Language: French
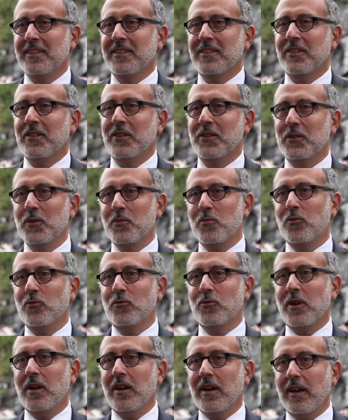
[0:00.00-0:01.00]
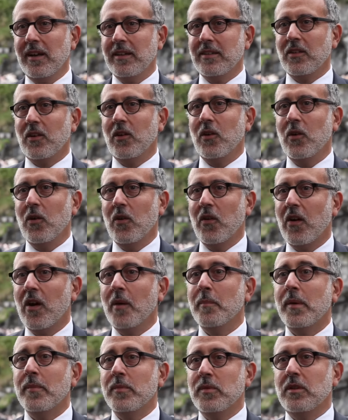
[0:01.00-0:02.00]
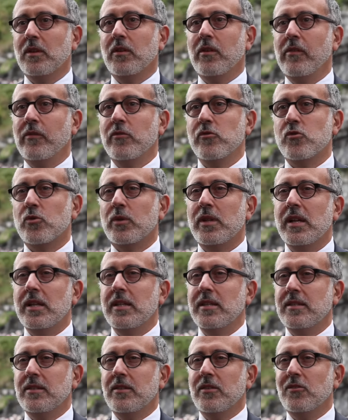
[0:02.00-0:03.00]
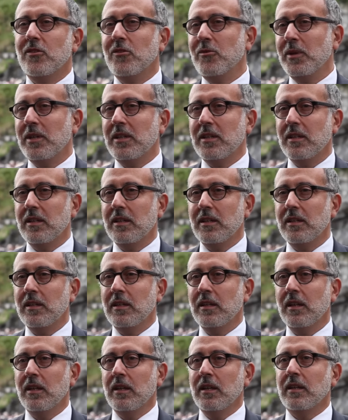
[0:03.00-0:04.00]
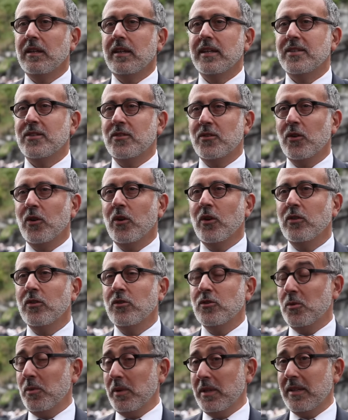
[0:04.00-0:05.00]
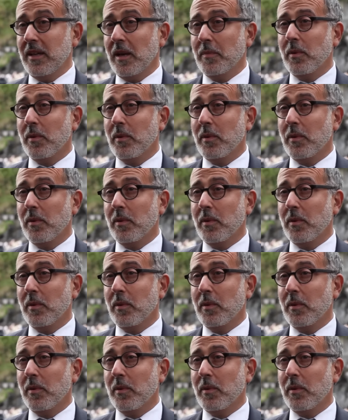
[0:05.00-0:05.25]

euh, de pouvoir être euh, en même temps journaliste, celui qui questionne, celui qui